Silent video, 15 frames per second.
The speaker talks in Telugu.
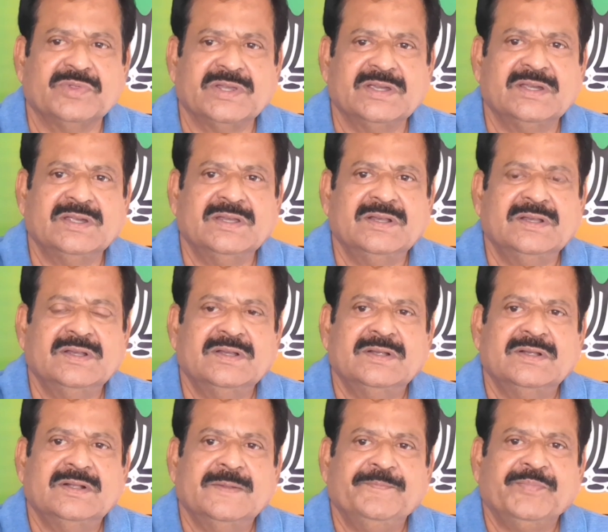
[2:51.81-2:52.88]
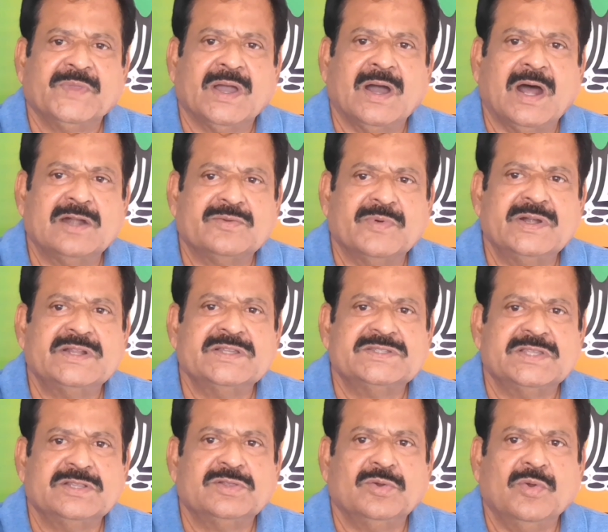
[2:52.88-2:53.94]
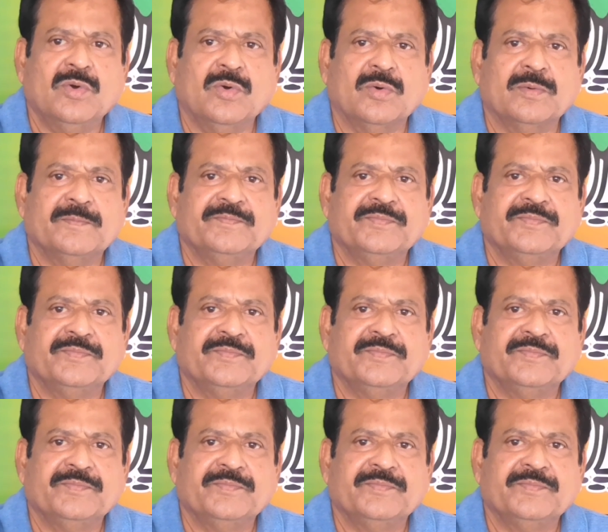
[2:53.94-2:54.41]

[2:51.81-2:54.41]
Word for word: ఉంది అటువంటి స్థితిలో